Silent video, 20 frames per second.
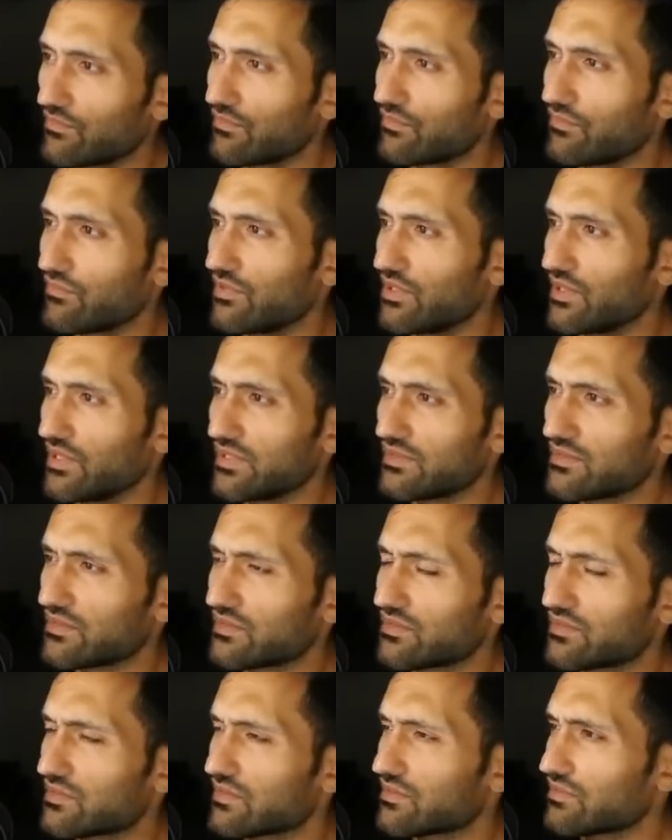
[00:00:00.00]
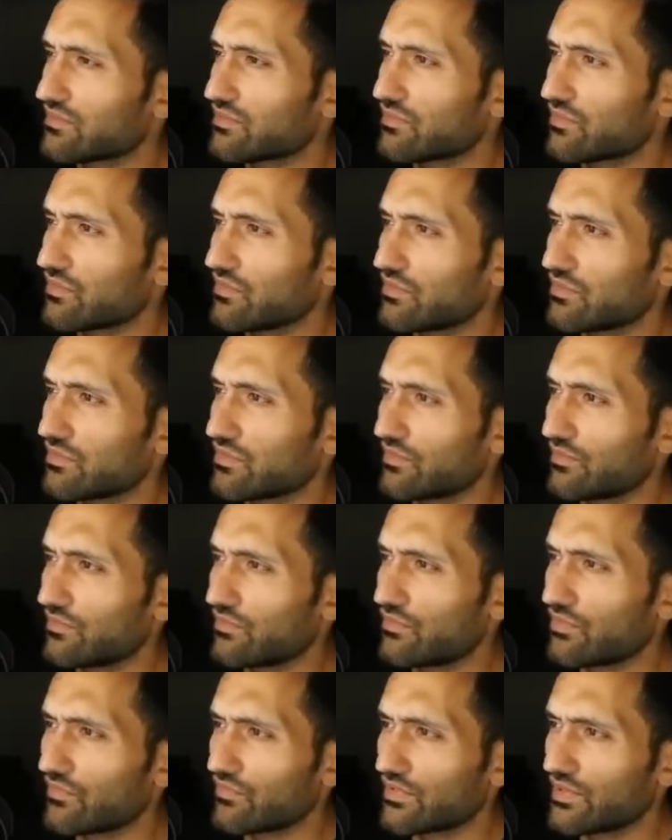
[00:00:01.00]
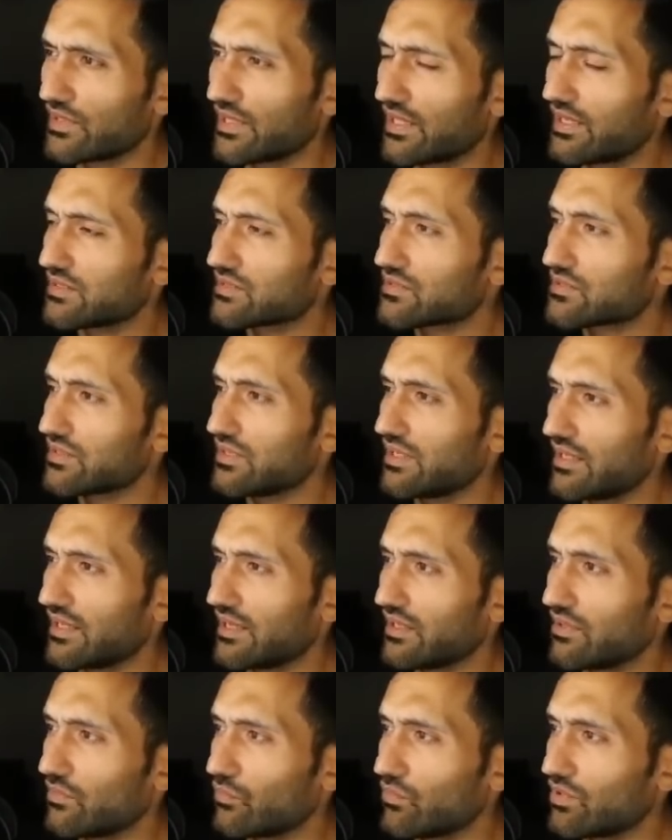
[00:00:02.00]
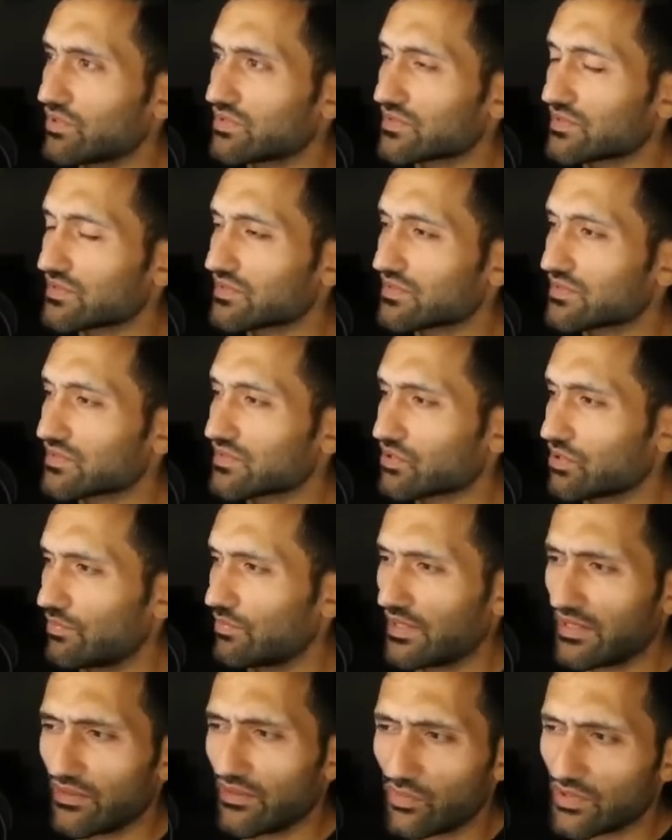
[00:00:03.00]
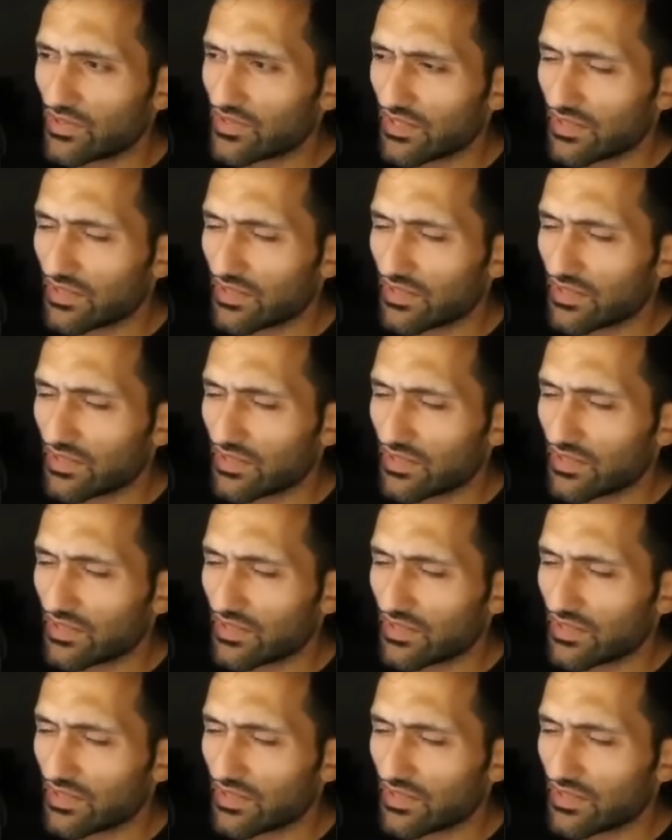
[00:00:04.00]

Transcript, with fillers: related äh, von, von Alex, äh, Alan Watts ist. Ich glaube, Alan Watts hat